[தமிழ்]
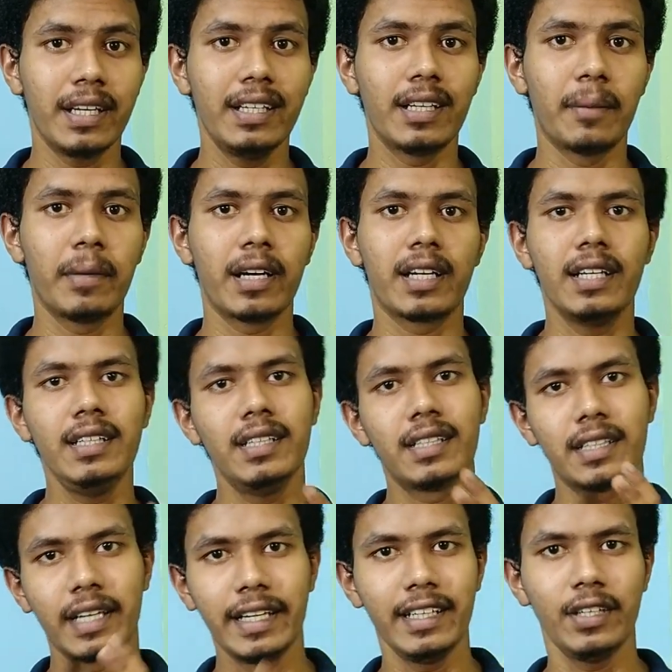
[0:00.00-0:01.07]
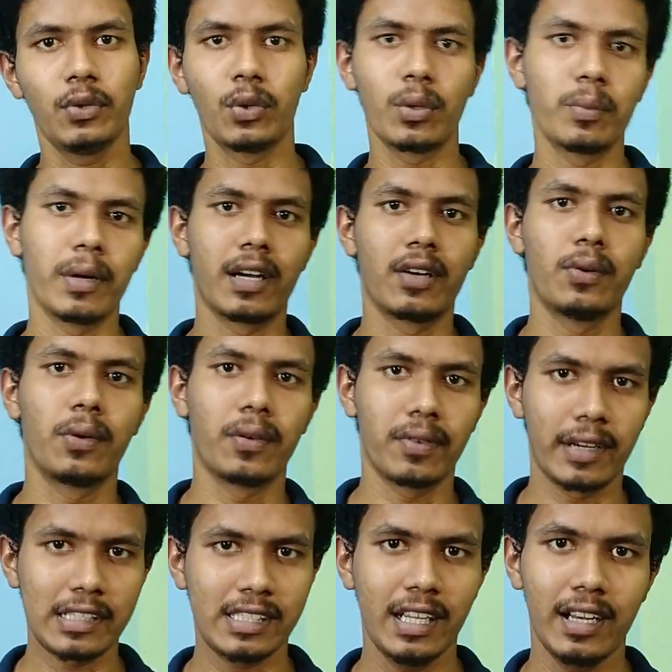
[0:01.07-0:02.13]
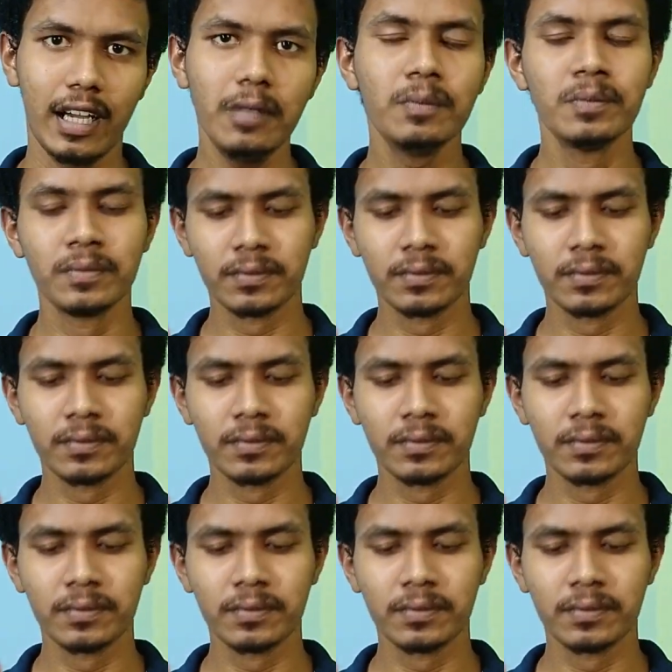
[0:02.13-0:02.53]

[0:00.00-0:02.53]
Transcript: மாதிரி நமக்கு ட்ரைனிங் கொடுப்பாங்க ஒரு ஃப்ரெஷரா